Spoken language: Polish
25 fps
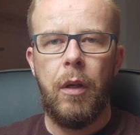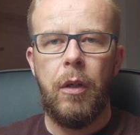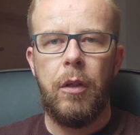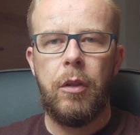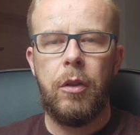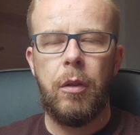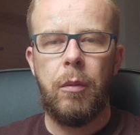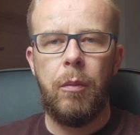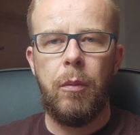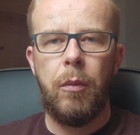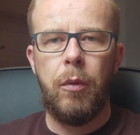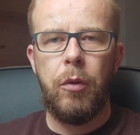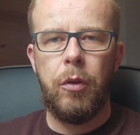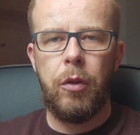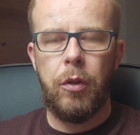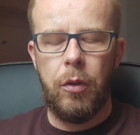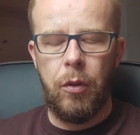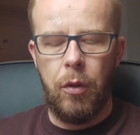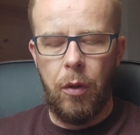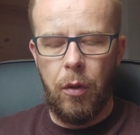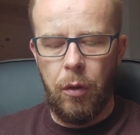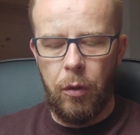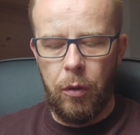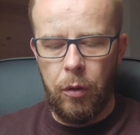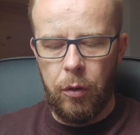że musi
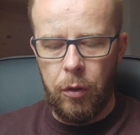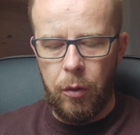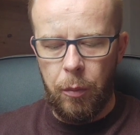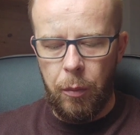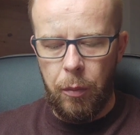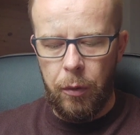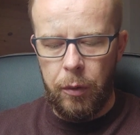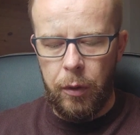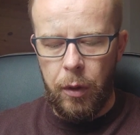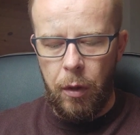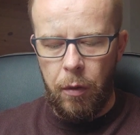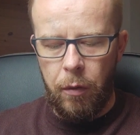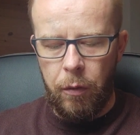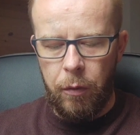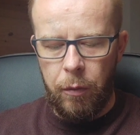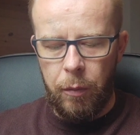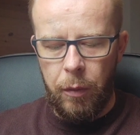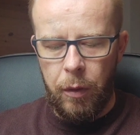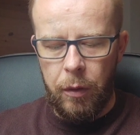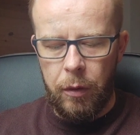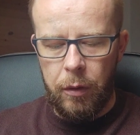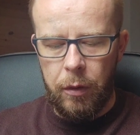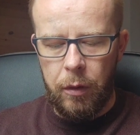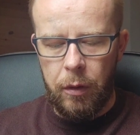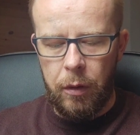dochodzić do podziałów
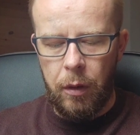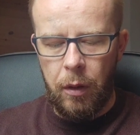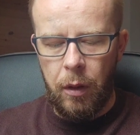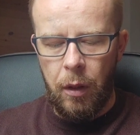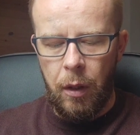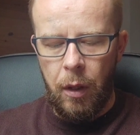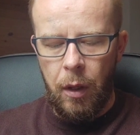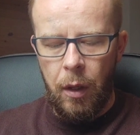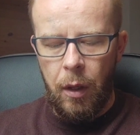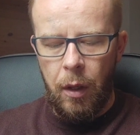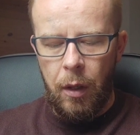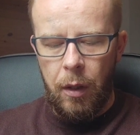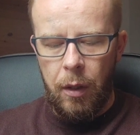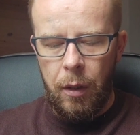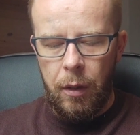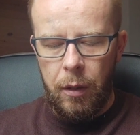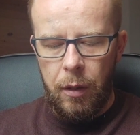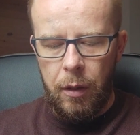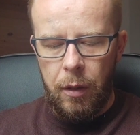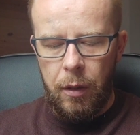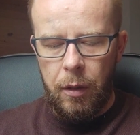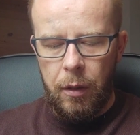między, e,